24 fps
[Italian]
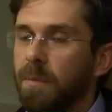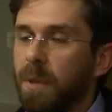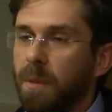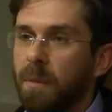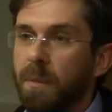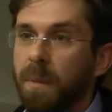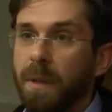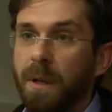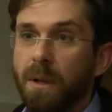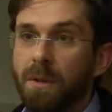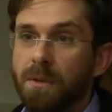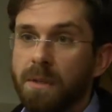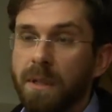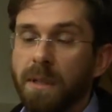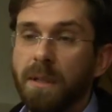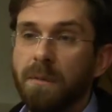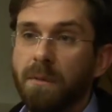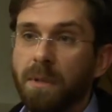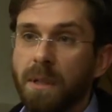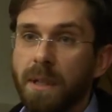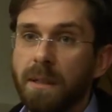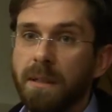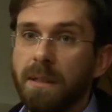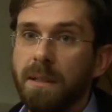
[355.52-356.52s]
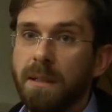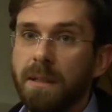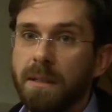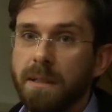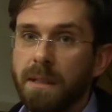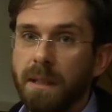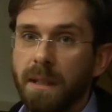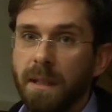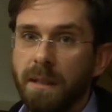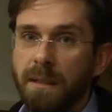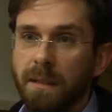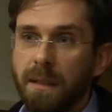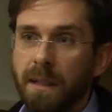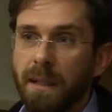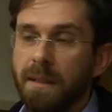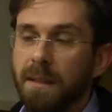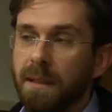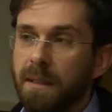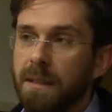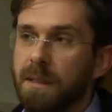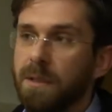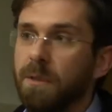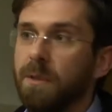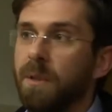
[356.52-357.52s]
proprio perché sono stati votati gli iscritti, la
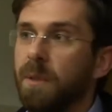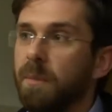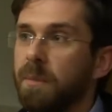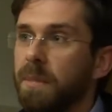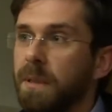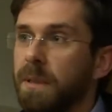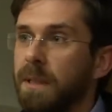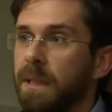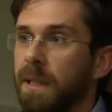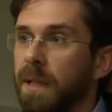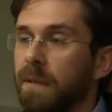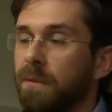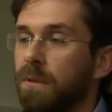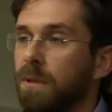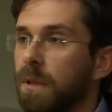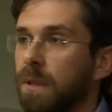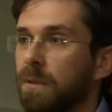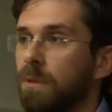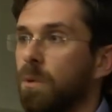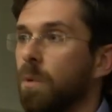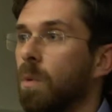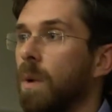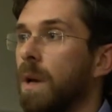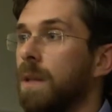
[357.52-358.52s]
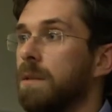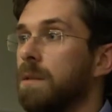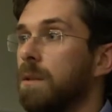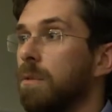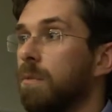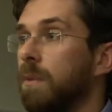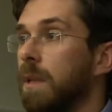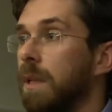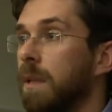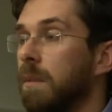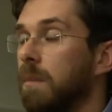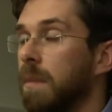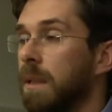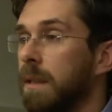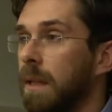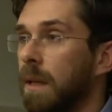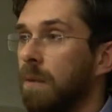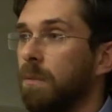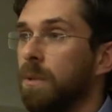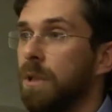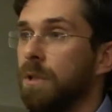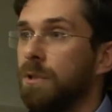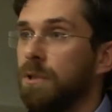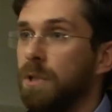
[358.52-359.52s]
direzione del PD ha votato quasi
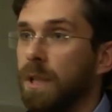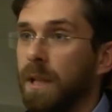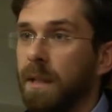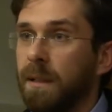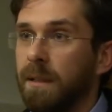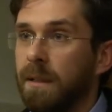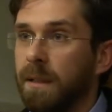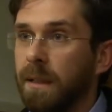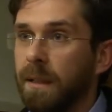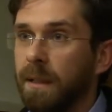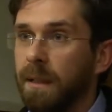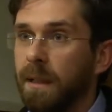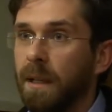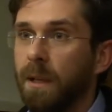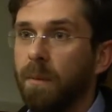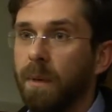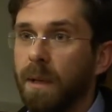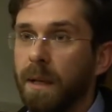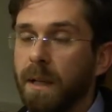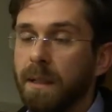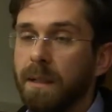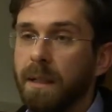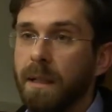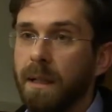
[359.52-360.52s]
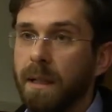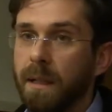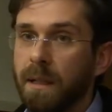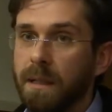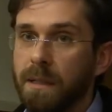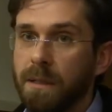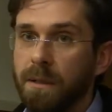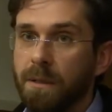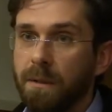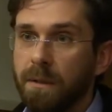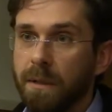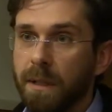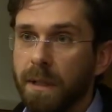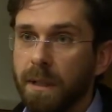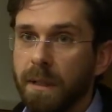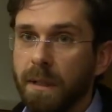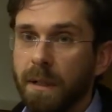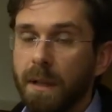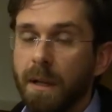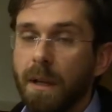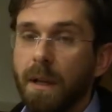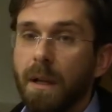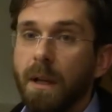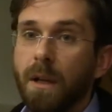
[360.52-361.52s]
all'unanimità una scelta, che è quella
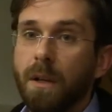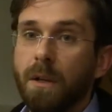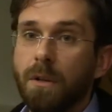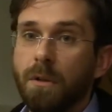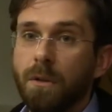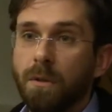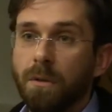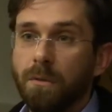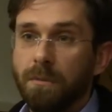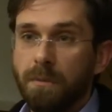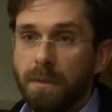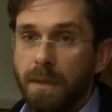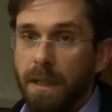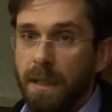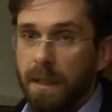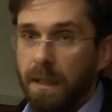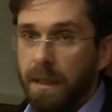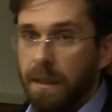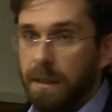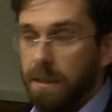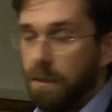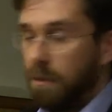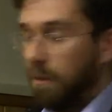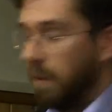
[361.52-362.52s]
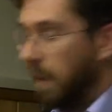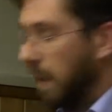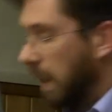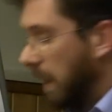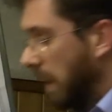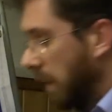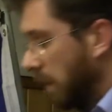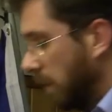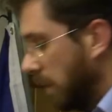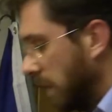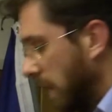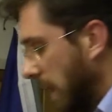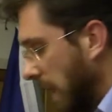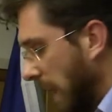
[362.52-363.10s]
dell'elezione non, dell'elezione non